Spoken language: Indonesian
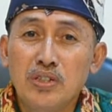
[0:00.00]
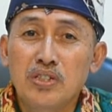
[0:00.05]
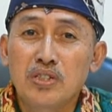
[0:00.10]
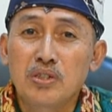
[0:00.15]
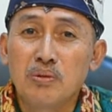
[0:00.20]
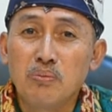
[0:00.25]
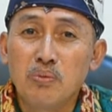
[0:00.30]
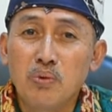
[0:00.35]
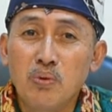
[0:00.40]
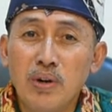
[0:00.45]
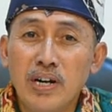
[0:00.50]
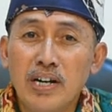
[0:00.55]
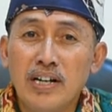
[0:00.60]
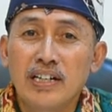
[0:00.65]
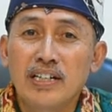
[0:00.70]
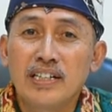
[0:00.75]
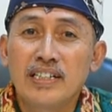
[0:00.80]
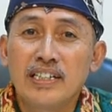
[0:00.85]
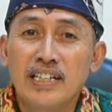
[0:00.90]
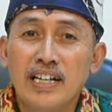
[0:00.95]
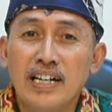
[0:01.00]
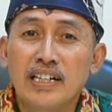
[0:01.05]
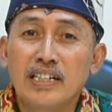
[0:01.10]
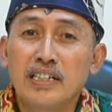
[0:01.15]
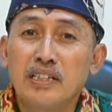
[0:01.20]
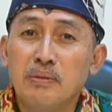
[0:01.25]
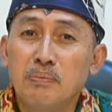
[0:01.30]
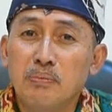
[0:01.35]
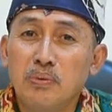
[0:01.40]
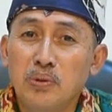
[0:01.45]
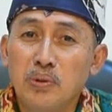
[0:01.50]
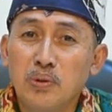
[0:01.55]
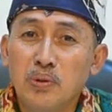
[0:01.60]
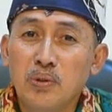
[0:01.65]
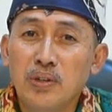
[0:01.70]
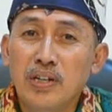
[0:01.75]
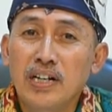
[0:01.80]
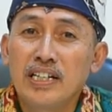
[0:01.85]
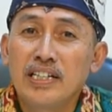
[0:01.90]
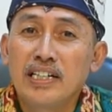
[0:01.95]
semua yang
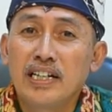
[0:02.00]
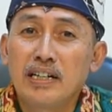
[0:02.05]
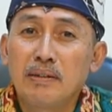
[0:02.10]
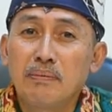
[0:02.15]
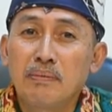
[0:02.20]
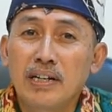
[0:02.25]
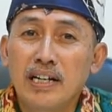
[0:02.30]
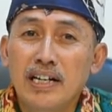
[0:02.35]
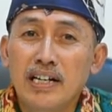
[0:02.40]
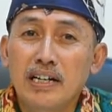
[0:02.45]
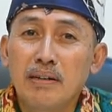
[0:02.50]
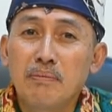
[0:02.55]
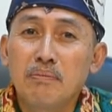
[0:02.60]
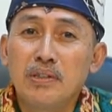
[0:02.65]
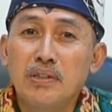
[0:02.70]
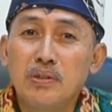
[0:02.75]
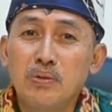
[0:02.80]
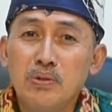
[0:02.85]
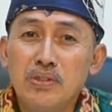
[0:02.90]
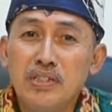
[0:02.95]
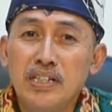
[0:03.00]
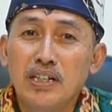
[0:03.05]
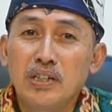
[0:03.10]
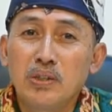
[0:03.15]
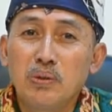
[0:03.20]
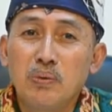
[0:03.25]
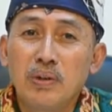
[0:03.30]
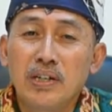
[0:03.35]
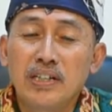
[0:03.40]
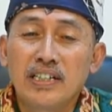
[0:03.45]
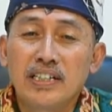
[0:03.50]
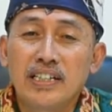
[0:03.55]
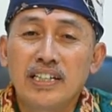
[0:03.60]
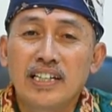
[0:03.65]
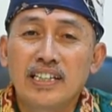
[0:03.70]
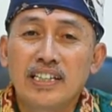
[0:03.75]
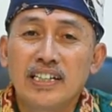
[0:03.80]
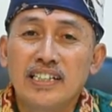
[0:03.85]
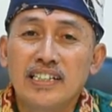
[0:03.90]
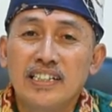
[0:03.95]
dibutuhkan dalam rangka menunjang dua
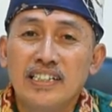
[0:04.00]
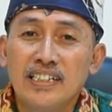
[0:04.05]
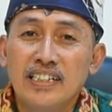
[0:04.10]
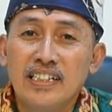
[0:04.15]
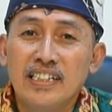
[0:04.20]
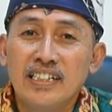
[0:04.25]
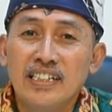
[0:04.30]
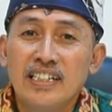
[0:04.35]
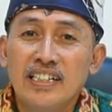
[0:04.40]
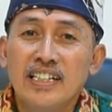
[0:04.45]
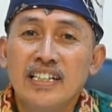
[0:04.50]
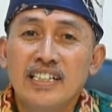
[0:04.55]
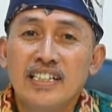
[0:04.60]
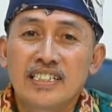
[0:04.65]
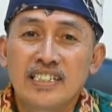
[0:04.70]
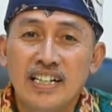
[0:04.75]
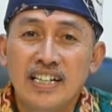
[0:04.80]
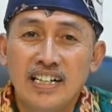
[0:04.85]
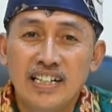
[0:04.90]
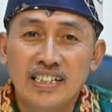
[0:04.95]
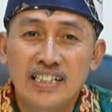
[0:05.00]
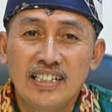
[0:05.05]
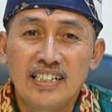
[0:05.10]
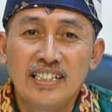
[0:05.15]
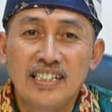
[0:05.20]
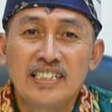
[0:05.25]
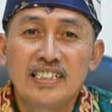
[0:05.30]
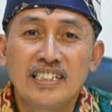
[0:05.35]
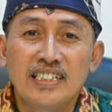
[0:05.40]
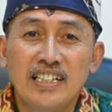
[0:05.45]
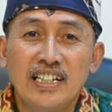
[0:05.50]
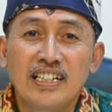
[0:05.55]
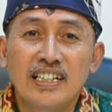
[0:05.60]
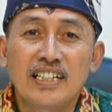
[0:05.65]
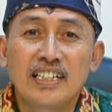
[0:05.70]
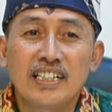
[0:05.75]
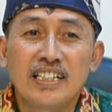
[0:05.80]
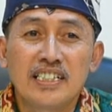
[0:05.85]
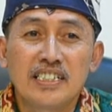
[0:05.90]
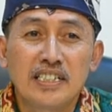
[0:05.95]
kegiatan ini saat ini sedang
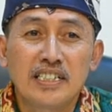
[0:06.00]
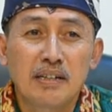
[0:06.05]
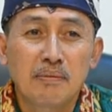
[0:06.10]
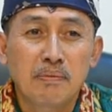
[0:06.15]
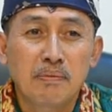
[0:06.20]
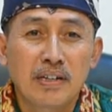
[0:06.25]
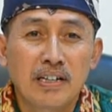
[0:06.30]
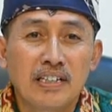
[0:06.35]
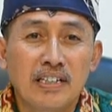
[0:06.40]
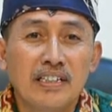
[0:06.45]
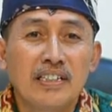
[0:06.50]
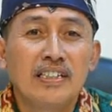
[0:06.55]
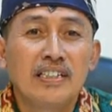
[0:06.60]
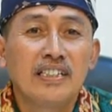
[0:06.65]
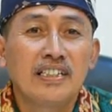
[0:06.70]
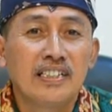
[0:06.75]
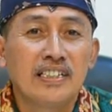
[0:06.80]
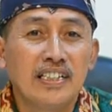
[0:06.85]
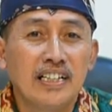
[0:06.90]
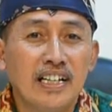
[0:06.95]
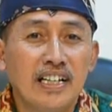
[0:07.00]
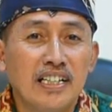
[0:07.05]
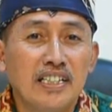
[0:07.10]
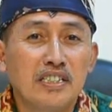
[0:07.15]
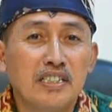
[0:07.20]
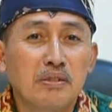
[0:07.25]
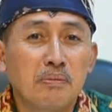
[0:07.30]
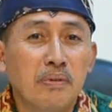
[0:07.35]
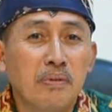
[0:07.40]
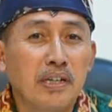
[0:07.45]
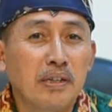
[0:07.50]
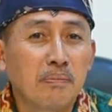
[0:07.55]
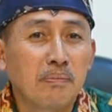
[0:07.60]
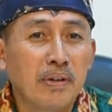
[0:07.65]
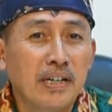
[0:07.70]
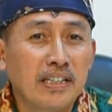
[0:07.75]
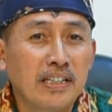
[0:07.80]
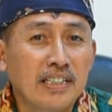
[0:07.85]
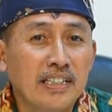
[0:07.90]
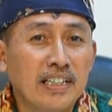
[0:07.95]
kita siapkan dengan
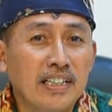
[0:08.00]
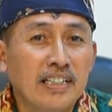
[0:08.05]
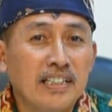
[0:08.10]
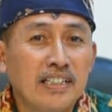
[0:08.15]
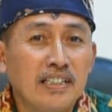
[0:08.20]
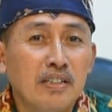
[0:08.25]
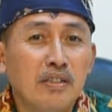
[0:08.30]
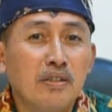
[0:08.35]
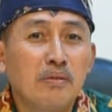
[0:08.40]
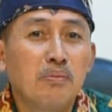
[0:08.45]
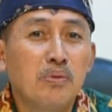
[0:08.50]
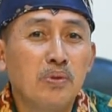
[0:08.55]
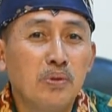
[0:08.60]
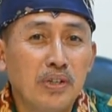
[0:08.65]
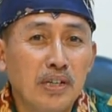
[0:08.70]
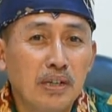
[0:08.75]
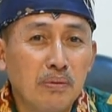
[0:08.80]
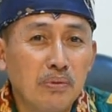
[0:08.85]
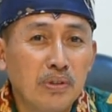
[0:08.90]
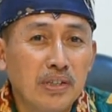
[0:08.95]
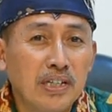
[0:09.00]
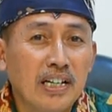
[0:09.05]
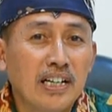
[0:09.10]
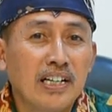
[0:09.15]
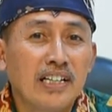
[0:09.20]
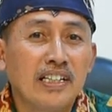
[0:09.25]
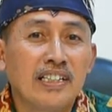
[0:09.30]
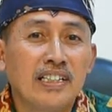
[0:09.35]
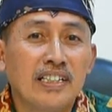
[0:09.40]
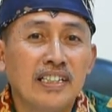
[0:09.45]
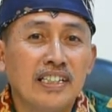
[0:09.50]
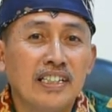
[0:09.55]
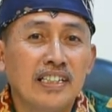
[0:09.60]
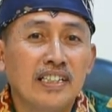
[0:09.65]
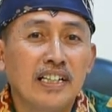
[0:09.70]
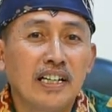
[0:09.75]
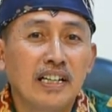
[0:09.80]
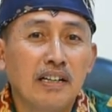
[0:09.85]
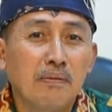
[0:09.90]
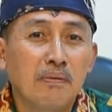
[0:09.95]
sebaik-baiknya. Mudah-mudahan
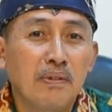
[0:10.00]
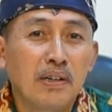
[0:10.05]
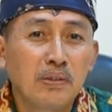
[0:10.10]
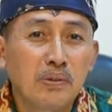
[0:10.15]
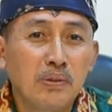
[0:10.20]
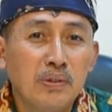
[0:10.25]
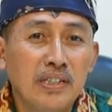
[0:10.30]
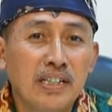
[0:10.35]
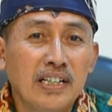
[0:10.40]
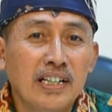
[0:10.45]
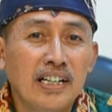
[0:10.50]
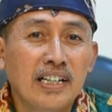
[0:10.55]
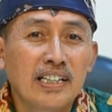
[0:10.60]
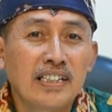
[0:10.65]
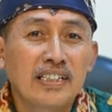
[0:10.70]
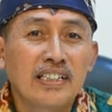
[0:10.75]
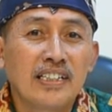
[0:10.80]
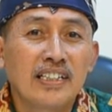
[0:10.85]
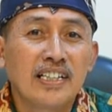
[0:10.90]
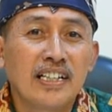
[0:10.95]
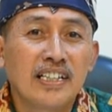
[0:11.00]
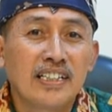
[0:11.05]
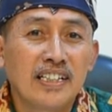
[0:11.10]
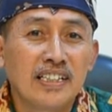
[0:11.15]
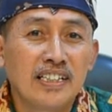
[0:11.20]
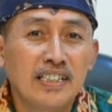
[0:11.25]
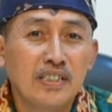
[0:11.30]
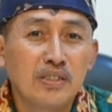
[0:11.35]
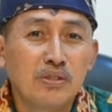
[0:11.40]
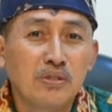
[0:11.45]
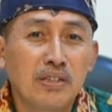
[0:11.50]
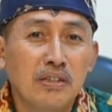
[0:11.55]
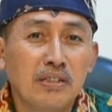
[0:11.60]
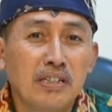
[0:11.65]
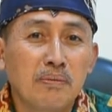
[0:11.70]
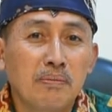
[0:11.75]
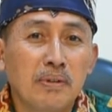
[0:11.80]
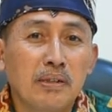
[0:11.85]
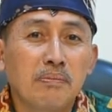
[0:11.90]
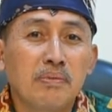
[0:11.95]
dalam waktu dekat kegiatan ini sudah
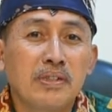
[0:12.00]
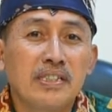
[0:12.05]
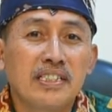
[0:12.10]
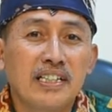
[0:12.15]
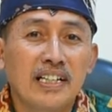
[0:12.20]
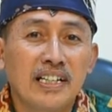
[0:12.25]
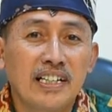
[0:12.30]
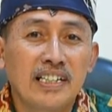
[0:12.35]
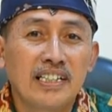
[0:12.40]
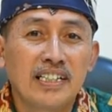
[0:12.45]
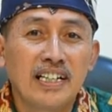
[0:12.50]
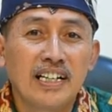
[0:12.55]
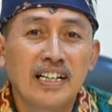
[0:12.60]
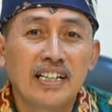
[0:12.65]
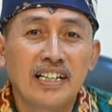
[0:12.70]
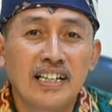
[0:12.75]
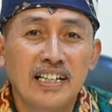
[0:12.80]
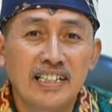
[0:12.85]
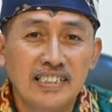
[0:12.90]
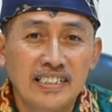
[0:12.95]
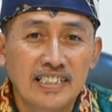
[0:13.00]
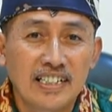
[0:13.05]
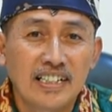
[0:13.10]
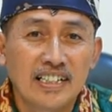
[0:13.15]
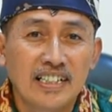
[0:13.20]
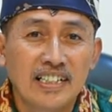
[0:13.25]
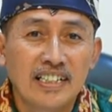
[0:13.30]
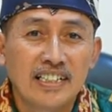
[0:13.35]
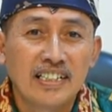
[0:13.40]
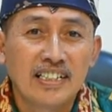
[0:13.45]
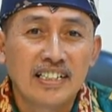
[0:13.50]
dapat berjalan dengan lancar.